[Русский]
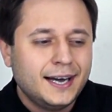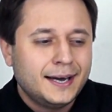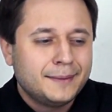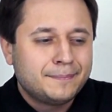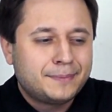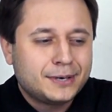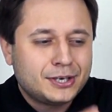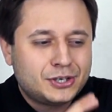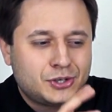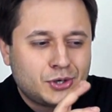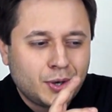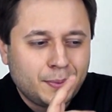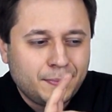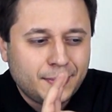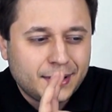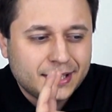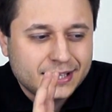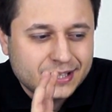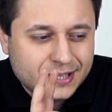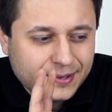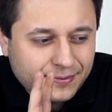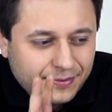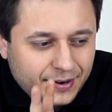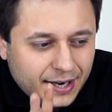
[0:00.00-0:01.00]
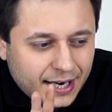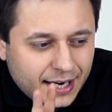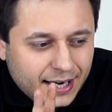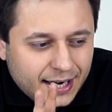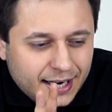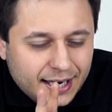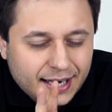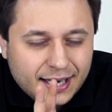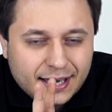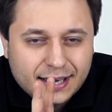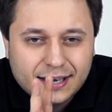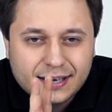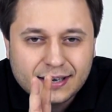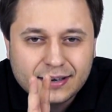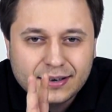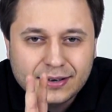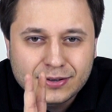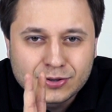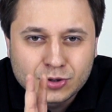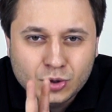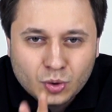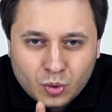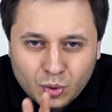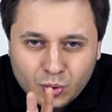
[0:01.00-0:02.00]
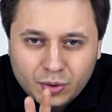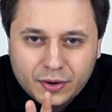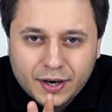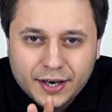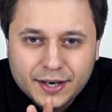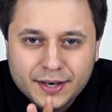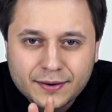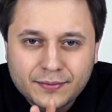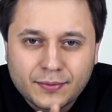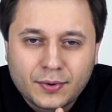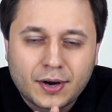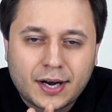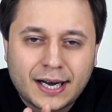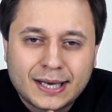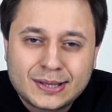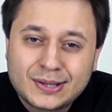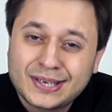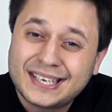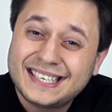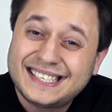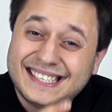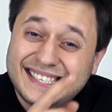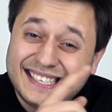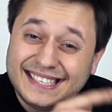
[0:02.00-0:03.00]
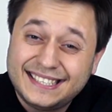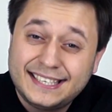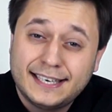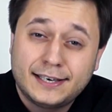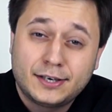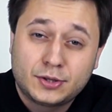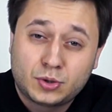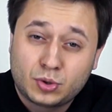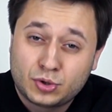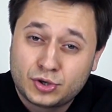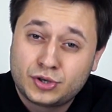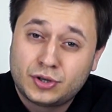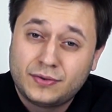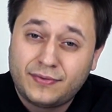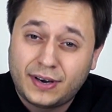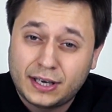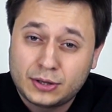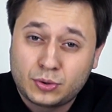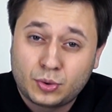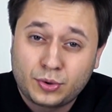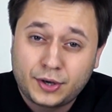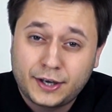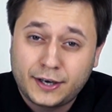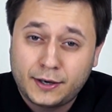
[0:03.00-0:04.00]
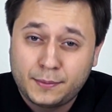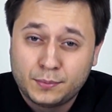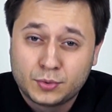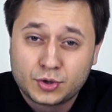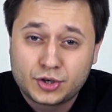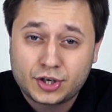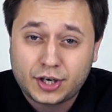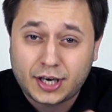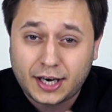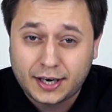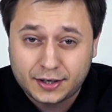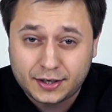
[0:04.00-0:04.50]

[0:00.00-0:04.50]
Причем два друга его, которые сидели, тоже два других мужика,